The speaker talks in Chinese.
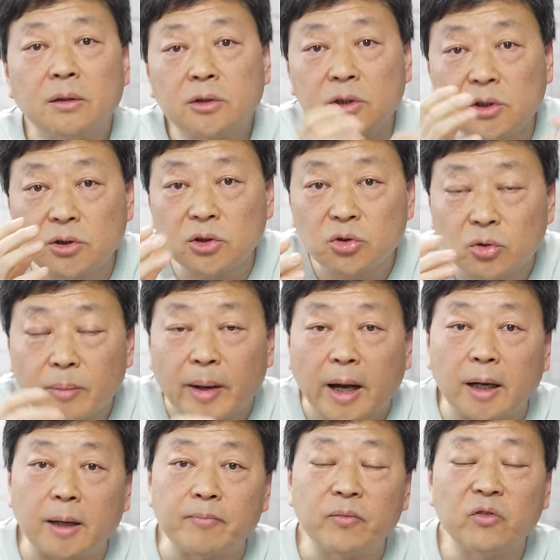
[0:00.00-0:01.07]
其实说白
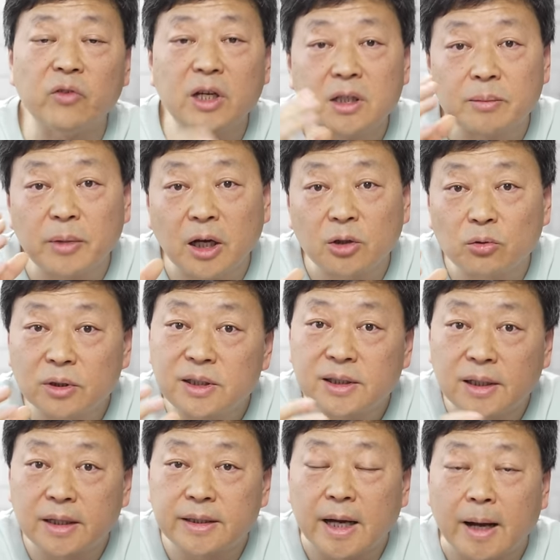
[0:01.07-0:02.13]
了，为什么很多
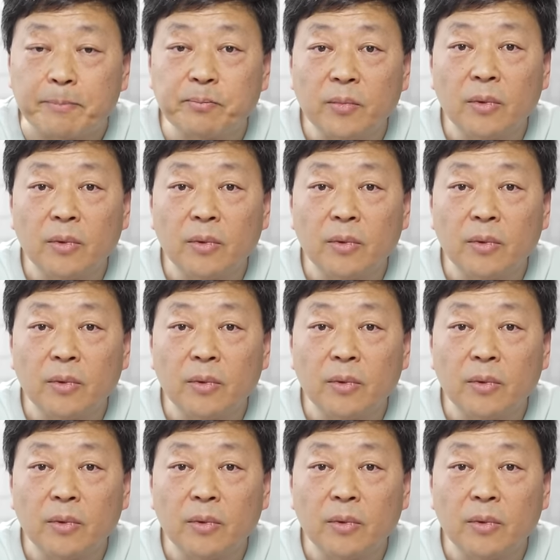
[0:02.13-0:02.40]
企业家